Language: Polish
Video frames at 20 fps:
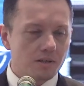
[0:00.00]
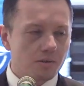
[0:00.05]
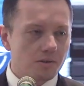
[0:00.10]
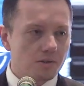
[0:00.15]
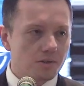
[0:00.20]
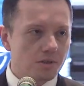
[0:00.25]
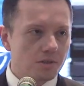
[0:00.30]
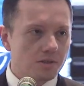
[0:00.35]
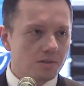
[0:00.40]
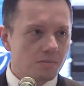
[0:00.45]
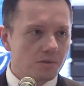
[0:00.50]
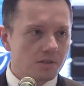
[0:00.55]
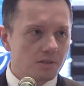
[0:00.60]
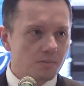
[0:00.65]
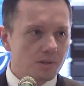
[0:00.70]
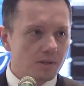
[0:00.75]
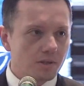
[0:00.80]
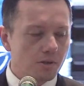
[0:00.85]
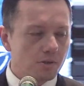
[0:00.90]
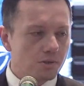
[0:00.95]
gościć, że
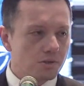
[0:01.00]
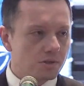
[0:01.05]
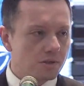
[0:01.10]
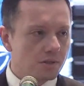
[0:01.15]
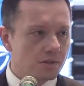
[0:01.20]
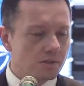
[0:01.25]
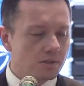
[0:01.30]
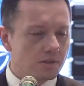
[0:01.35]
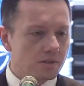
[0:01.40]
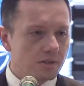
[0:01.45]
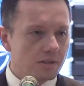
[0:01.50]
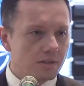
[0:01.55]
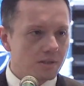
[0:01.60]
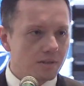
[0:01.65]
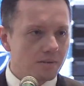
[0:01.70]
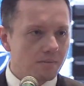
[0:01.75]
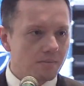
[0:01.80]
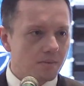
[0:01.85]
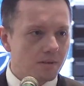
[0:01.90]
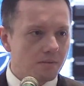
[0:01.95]
możemy gościć
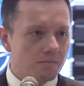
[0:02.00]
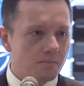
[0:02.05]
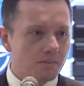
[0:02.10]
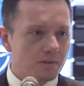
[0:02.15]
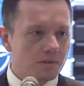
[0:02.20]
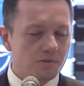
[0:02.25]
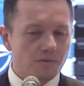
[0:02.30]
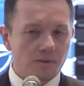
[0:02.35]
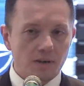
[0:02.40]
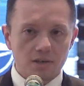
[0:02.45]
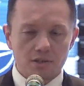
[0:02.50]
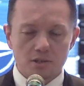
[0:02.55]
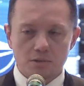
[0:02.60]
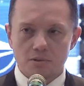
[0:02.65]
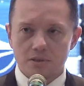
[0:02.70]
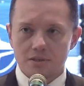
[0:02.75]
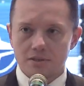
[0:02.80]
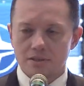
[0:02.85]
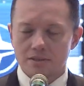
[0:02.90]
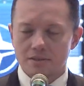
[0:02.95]
e,
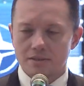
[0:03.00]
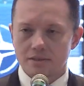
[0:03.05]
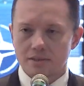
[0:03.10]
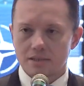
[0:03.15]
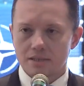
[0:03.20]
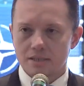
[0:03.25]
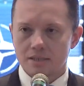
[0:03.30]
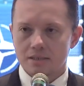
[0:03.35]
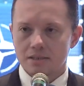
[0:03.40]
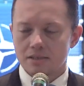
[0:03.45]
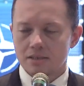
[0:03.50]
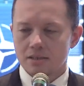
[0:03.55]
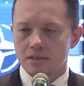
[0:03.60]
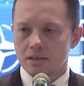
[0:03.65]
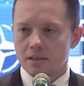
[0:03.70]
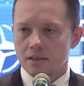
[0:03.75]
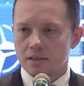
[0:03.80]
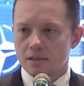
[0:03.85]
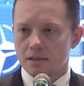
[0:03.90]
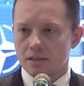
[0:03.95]
czwartą edycję
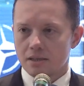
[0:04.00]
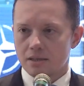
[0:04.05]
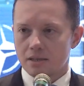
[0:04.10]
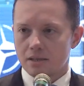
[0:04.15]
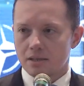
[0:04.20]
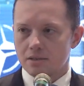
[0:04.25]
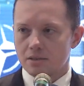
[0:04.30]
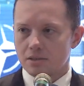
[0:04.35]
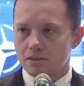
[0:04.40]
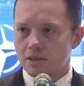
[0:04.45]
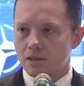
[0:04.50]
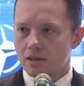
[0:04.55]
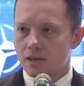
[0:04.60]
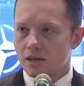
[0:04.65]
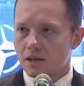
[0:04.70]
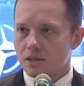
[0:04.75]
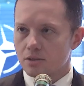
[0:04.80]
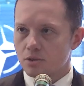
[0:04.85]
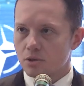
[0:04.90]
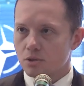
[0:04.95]
e, TIDE
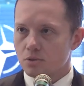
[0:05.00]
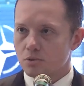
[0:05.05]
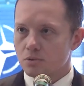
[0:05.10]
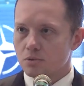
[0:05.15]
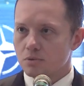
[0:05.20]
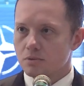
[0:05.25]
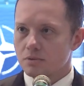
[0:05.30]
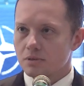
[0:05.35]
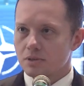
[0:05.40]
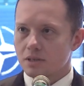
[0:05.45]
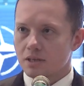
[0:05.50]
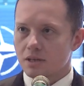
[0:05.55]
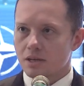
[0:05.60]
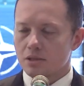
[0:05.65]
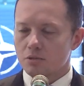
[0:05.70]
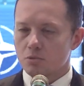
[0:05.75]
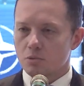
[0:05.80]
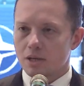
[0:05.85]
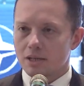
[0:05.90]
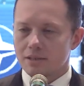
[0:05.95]
Hackathonu.
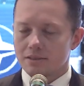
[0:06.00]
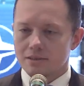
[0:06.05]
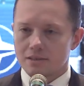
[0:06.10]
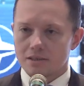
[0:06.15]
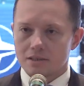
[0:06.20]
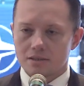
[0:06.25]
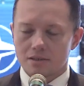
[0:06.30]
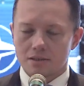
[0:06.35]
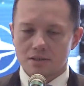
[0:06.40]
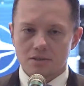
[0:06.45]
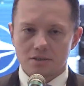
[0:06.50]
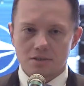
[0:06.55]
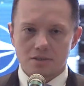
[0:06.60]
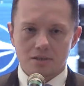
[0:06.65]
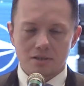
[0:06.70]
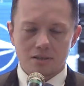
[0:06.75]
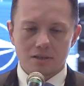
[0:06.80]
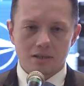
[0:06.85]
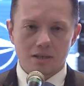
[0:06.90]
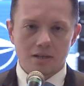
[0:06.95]
Gratulacje
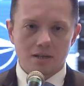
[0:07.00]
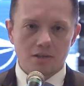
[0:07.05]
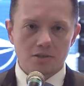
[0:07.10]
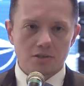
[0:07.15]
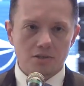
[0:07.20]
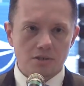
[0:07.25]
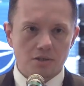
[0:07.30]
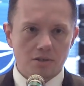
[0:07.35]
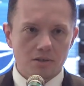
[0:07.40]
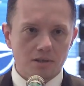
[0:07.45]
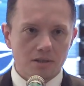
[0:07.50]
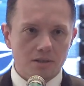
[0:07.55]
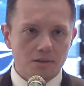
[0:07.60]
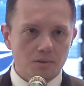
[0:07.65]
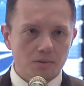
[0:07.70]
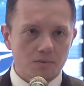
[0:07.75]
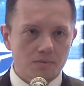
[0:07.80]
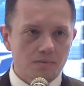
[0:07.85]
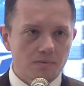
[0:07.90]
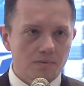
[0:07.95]
też dla naszych
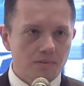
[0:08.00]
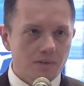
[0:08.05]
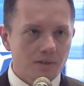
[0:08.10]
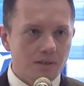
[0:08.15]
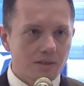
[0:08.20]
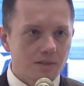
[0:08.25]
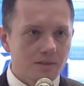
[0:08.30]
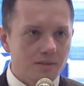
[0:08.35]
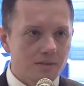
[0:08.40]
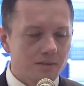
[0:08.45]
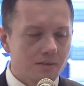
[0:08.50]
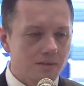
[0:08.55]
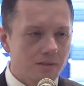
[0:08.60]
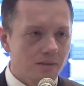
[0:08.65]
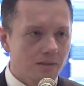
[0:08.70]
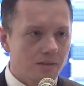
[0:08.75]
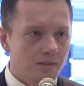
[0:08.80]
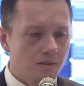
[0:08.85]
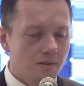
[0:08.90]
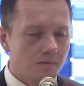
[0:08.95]
kolegów z
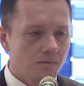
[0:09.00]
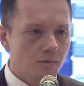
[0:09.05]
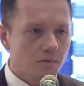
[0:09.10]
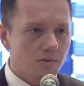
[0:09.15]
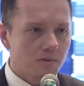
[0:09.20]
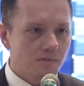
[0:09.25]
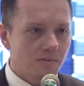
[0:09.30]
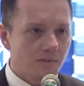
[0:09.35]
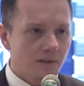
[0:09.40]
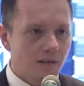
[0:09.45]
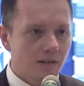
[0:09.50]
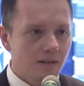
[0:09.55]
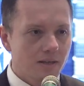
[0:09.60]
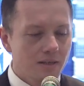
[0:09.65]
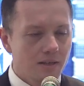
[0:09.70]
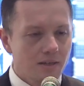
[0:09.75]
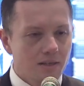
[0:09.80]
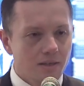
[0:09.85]
dowództwa